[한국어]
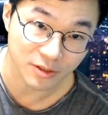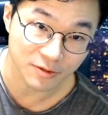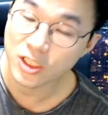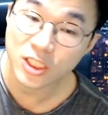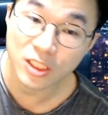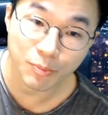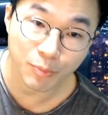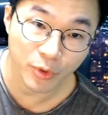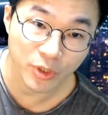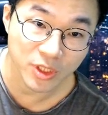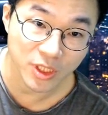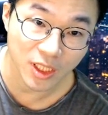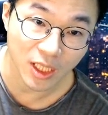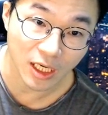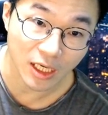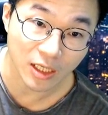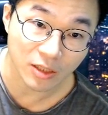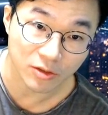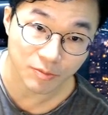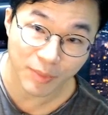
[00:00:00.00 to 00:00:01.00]
70%가
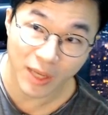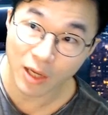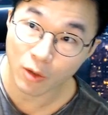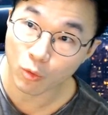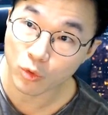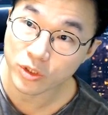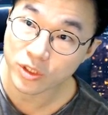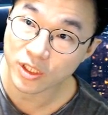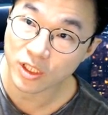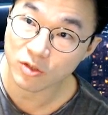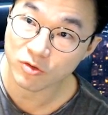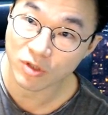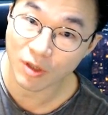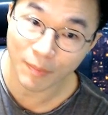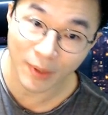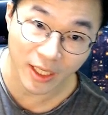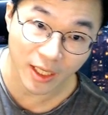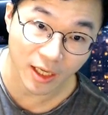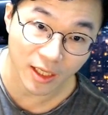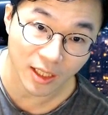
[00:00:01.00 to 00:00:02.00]
날란 거지. 150개 중에
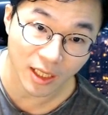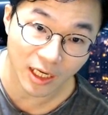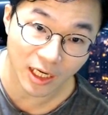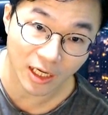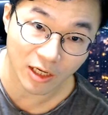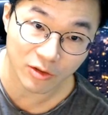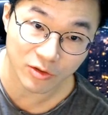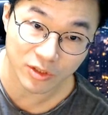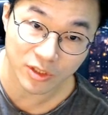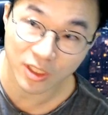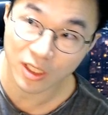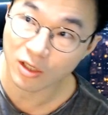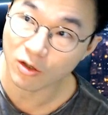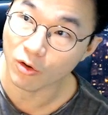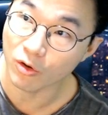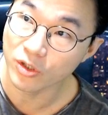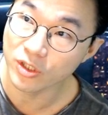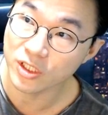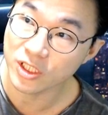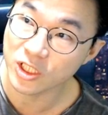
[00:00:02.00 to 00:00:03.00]
100개가 날라 거니까 그러니까
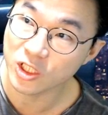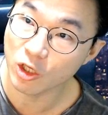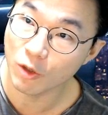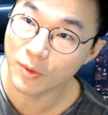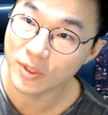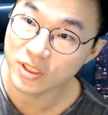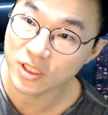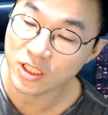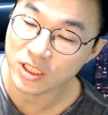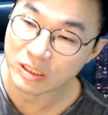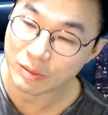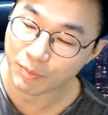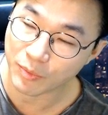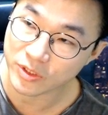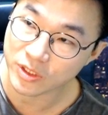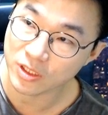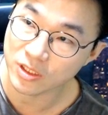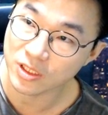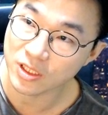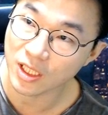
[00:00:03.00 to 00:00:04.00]
거의 기업의
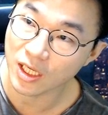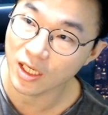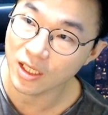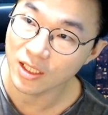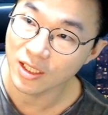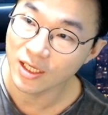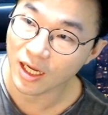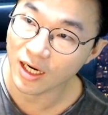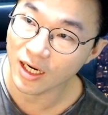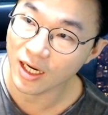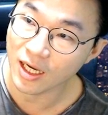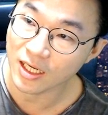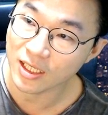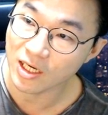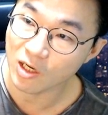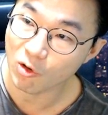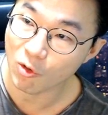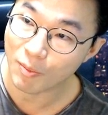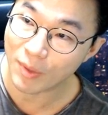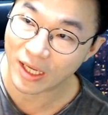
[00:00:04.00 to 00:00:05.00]
70%가 탈락을
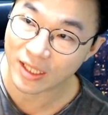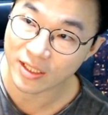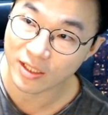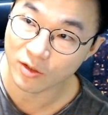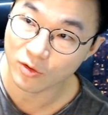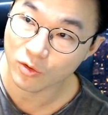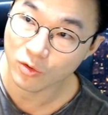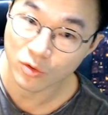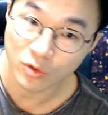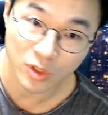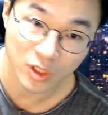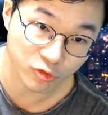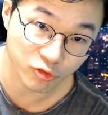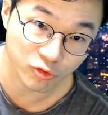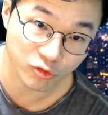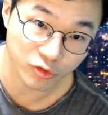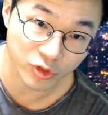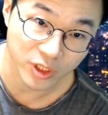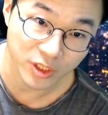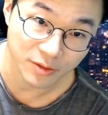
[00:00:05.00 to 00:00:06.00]
하고 반대로
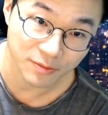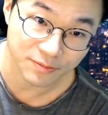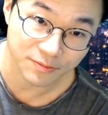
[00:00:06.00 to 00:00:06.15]
중국이